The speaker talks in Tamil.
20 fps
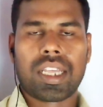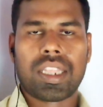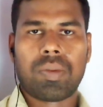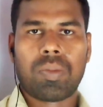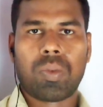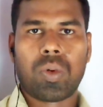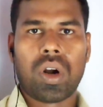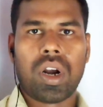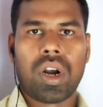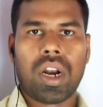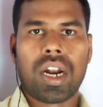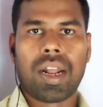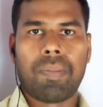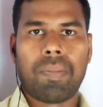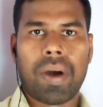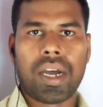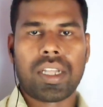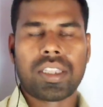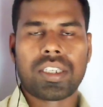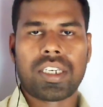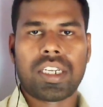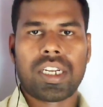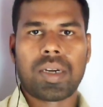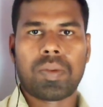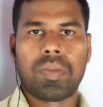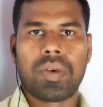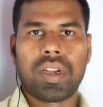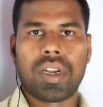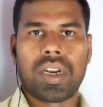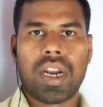எனக்கு இந்த பொருளை நான்
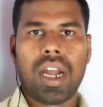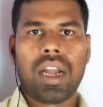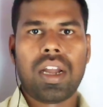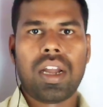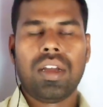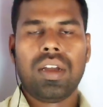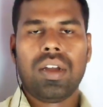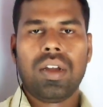பார்த்துட்டேன் அப்படின்னா